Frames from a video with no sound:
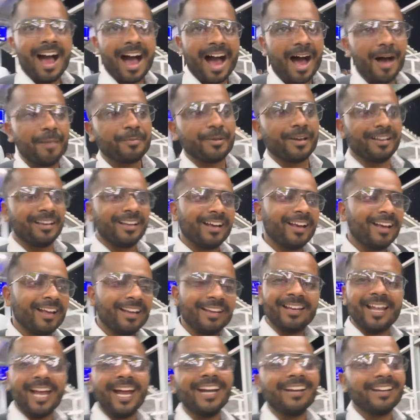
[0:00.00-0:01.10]
आपके लिए
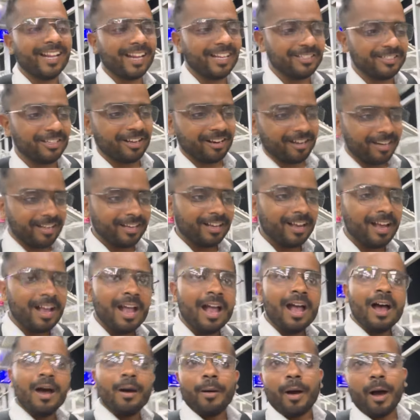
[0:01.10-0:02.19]
नई ट्रेन जर्नी
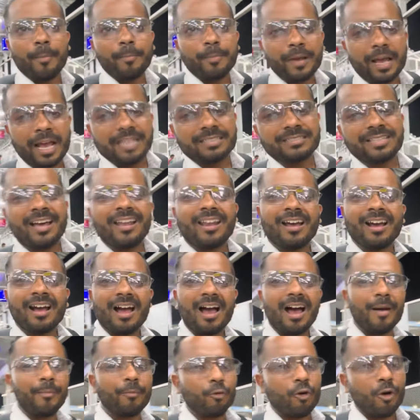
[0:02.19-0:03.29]
अब कैसा लगा
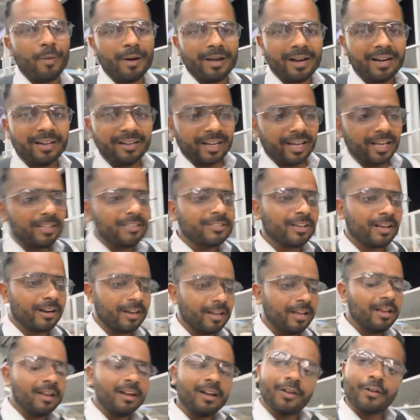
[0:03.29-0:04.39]
आपको हमारा ट्रेन जर्नी
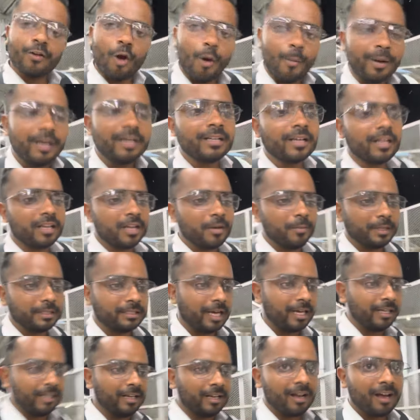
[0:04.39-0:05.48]
कमेंट करके
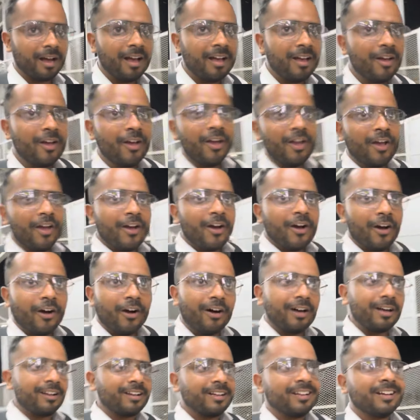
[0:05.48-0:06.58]
बताइएगा
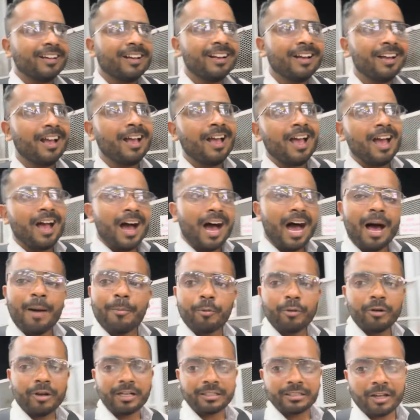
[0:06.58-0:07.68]
और
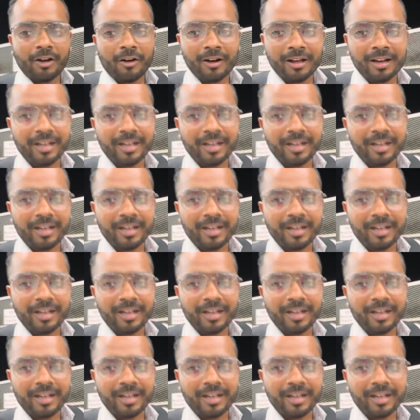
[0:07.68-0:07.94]
आपको लगता होगा